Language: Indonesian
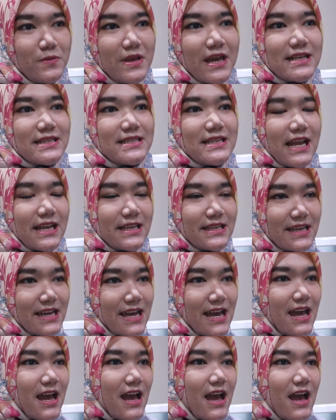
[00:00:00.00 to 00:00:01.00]

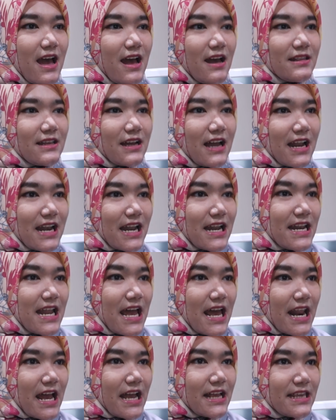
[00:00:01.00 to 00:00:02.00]
biasanya tekanan
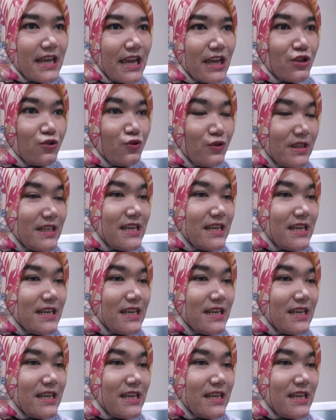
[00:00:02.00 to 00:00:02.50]
darahnya itu